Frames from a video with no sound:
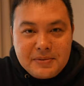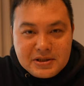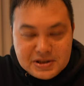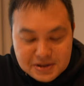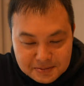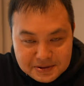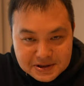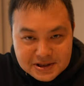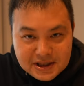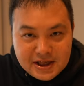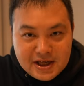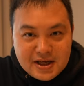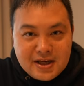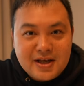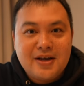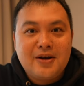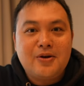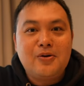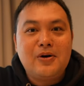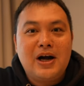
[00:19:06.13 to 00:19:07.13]
めちゃめちゃね、
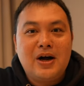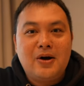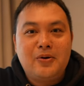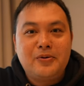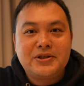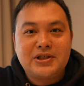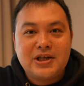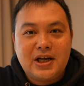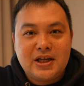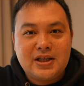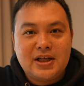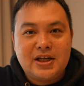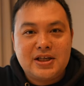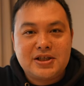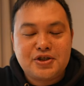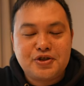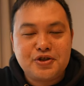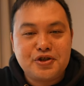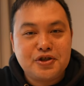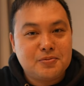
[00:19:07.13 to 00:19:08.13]
ご飯美味しかったで
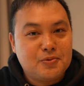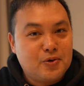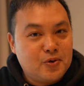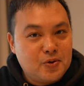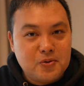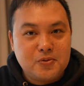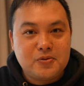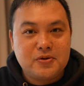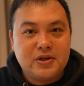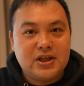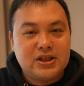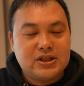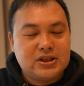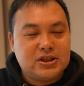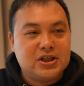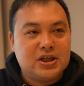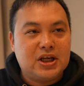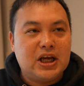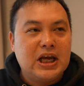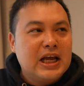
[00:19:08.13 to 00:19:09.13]
す。種類も豊富です
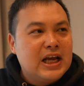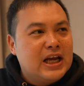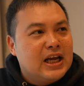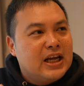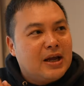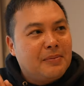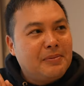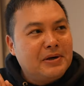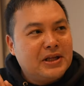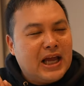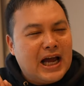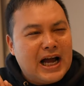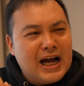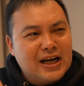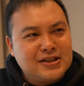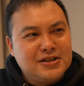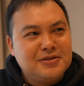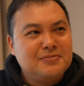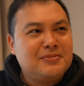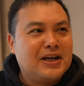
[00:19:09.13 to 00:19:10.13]
し、やっぱりね、
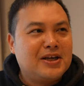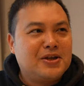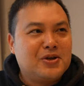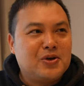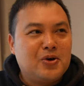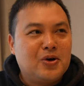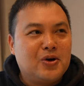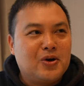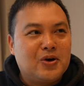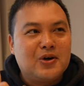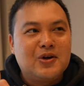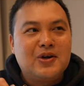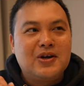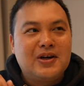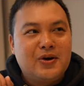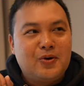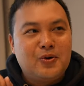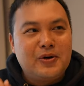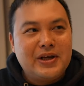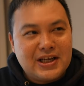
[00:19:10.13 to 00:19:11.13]
白米と
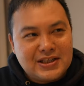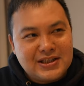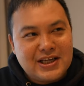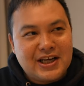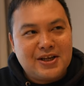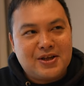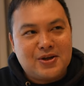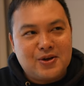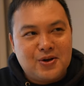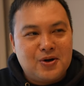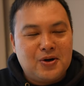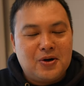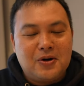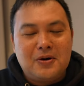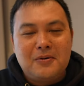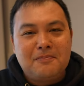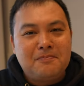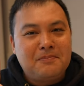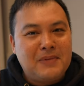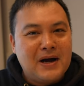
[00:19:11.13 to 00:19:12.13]
お野菜
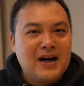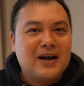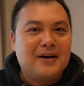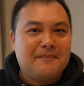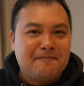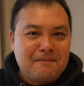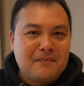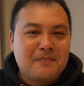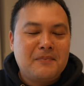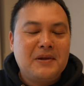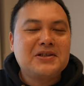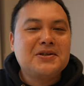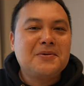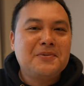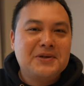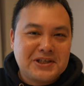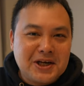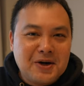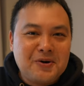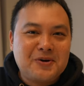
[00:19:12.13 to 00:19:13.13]
とパン、めちゃ
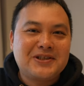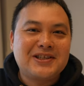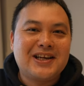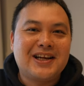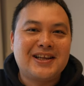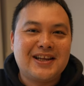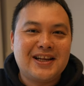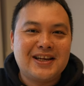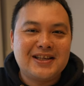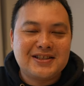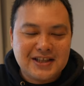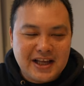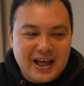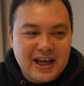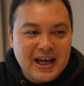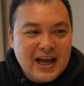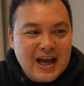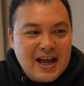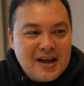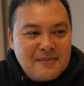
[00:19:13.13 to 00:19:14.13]
めちゃ美味しかったです
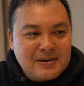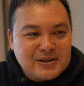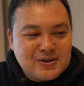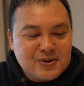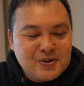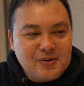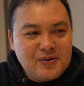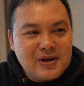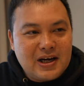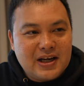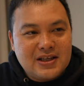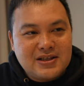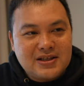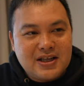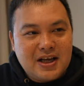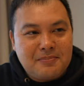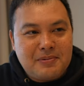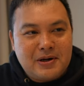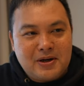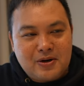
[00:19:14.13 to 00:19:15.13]
ね。まあ、その他です
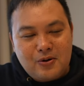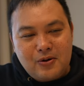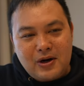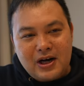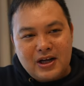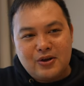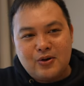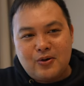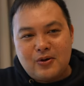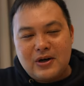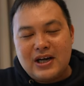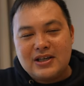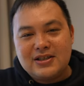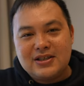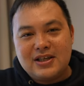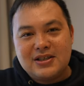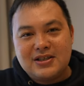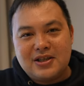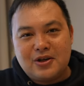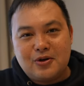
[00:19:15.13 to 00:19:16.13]
ね、やっぱりご飯のおか
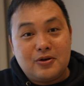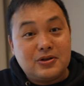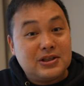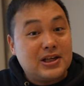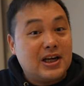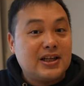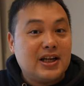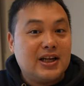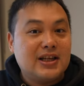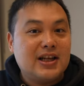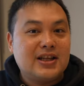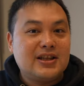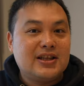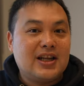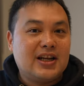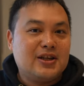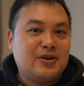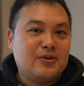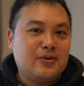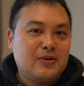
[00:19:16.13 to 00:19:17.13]
ずですね、野沢菜だっ
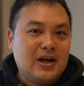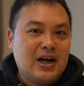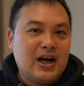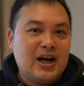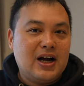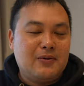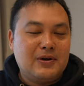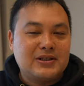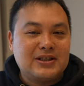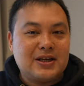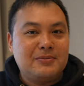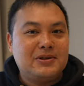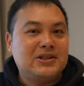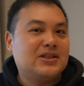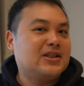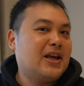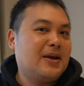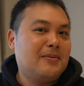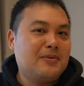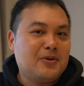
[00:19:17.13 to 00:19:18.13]
たりとか、わさび
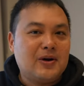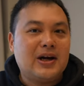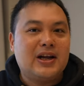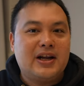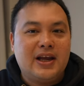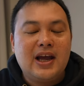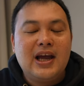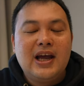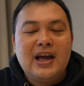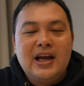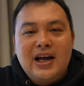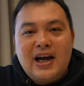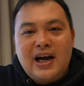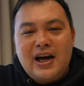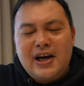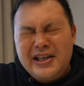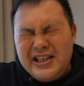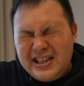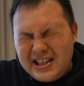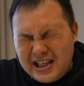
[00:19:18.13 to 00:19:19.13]
漬けとかね、
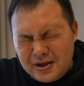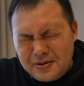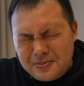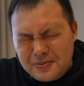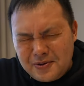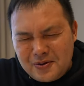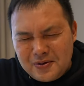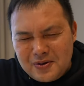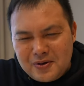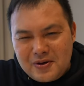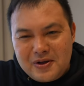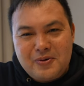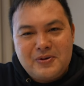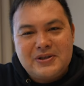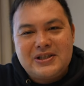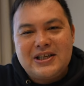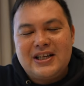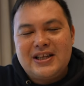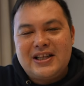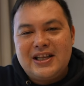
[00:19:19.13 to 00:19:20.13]
ああいったのも本当に美
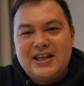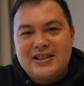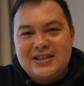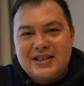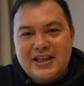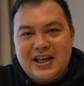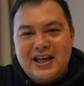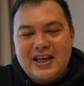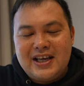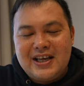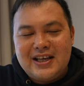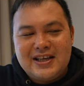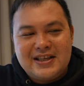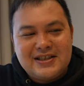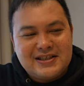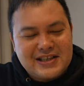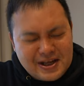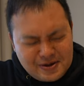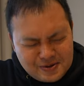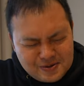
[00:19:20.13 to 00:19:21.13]
味しかったですね。
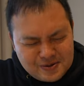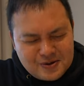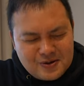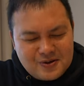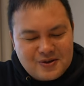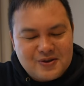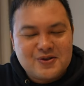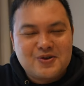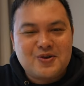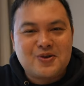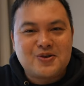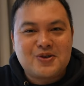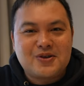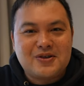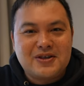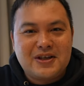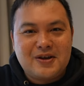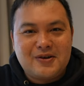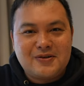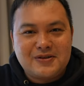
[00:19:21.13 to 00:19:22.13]
最高の朝
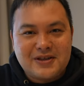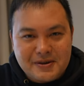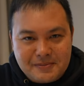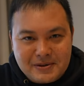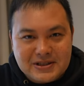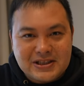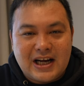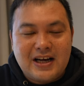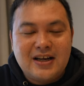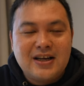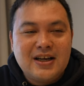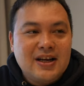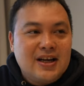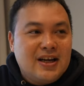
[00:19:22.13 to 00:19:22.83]
食でございました。